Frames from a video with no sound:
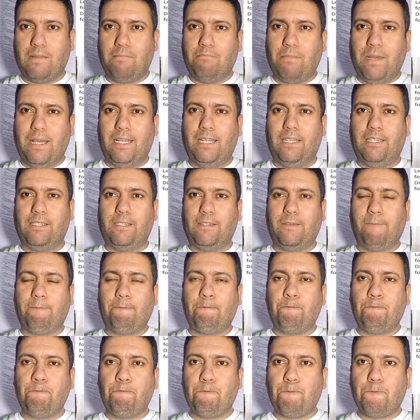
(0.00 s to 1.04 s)
معليش
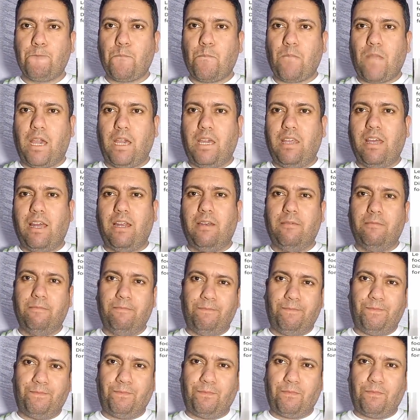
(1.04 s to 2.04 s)
اذا